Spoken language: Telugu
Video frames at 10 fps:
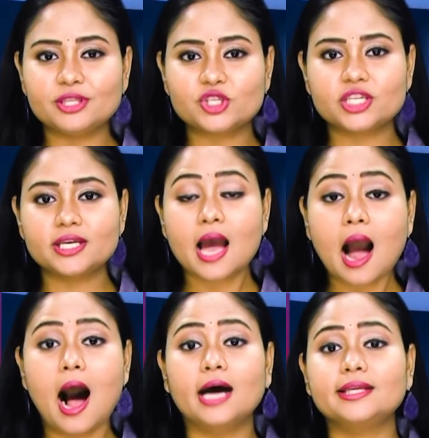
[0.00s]
మించి
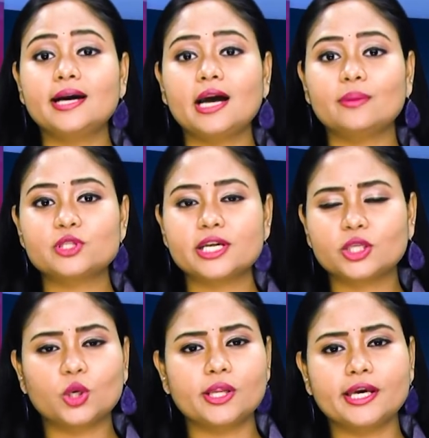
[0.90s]
అధికారం
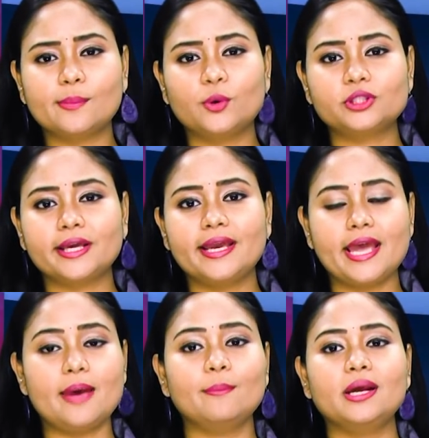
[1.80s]
చేతిలో లేకపోతే
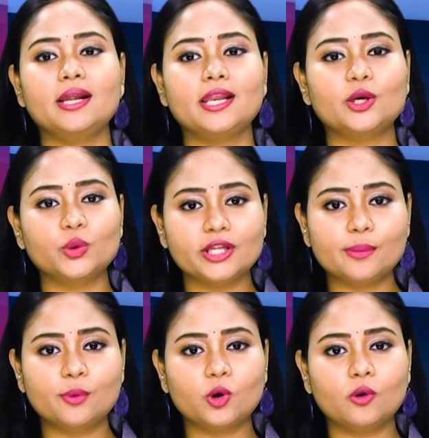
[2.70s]
ఎమ్మెల్యేలను
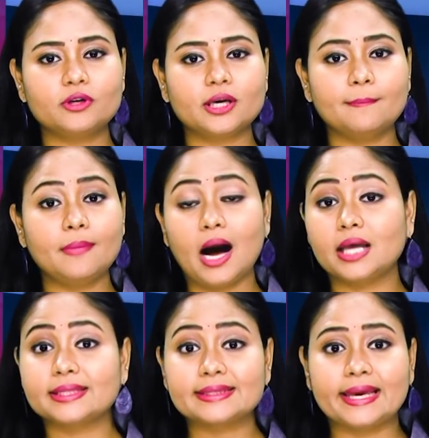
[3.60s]
నిలుపుకోవటం
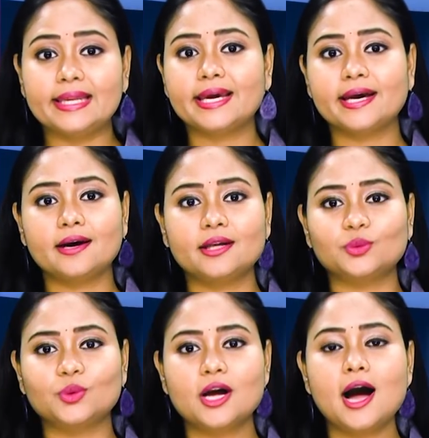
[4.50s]
అంత తేలికేం కాదు